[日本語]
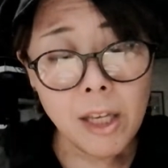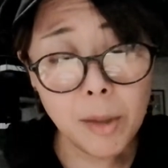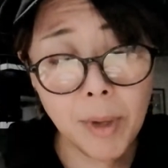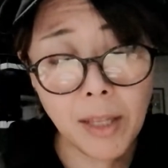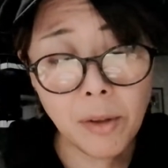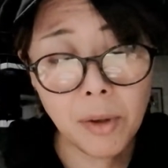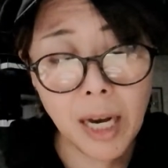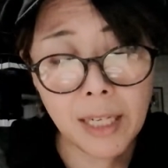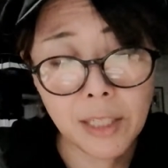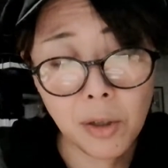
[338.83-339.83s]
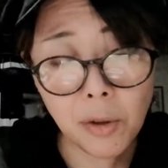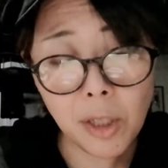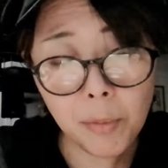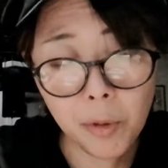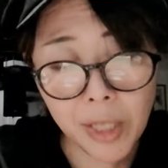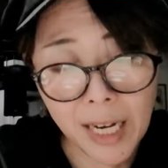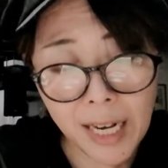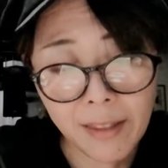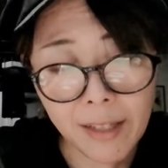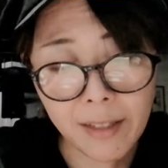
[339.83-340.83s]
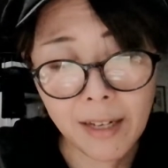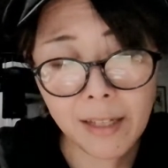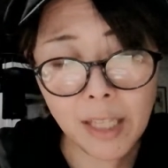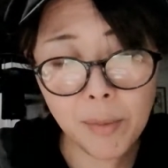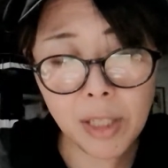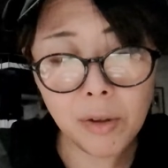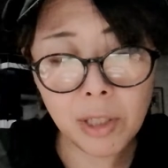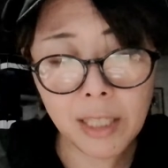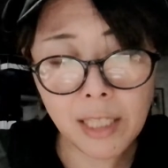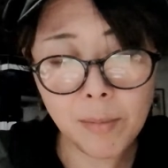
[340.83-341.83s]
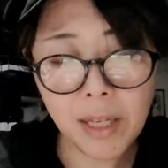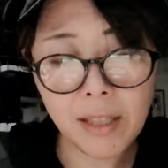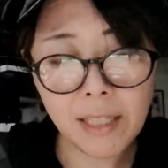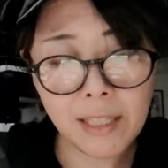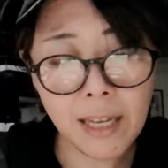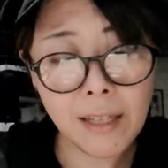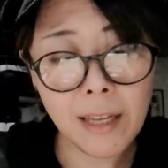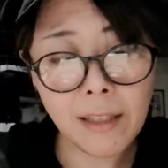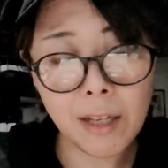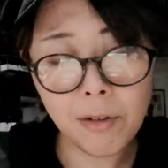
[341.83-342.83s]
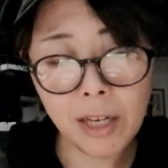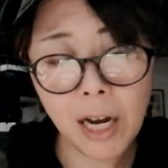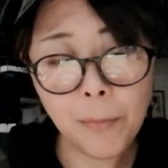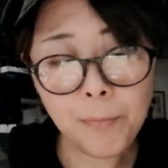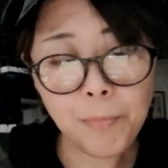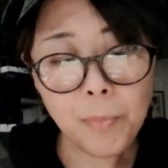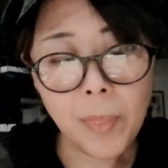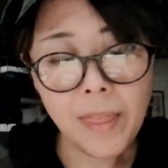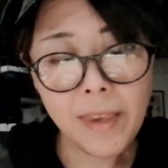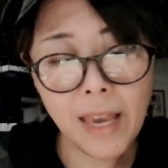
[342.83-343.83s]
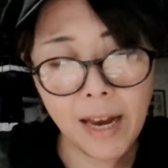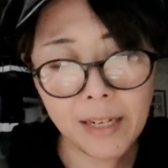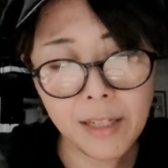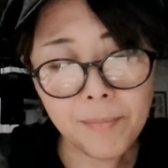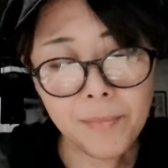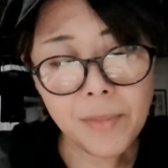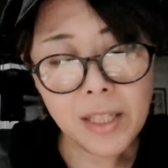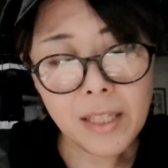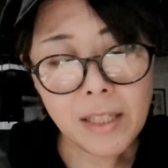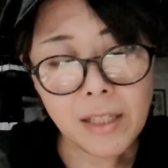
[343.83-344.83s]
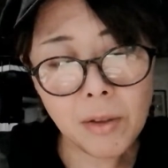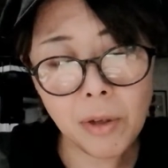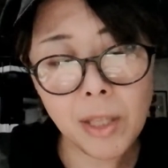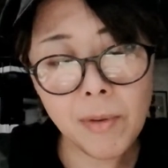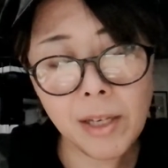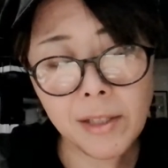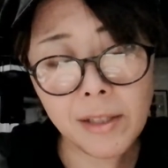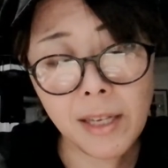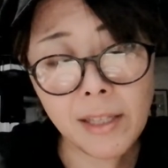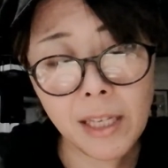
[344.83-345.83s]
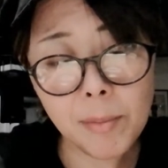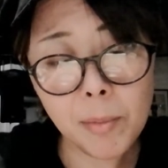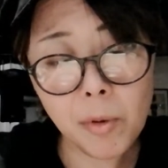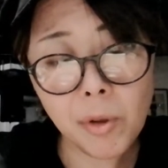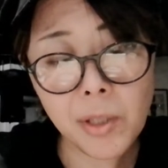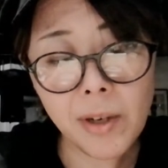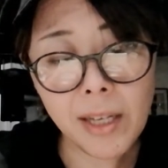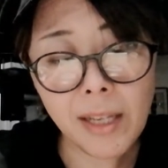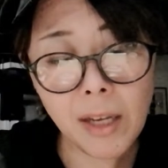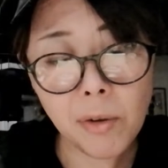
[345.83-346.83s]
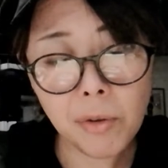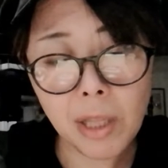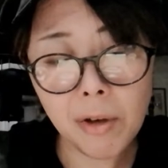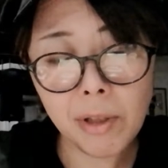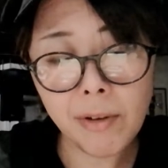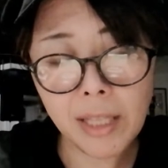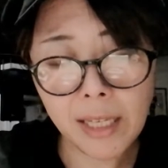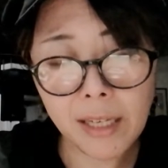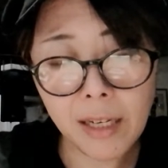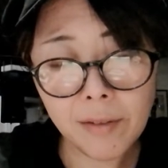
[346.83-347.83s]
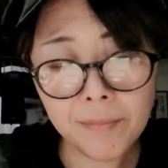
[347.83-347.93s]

イベントが非常に盛り上がってきたがために起きてしまった時代だったのだが、やはり、それでは出演者にも申し訳ないことなのではないか。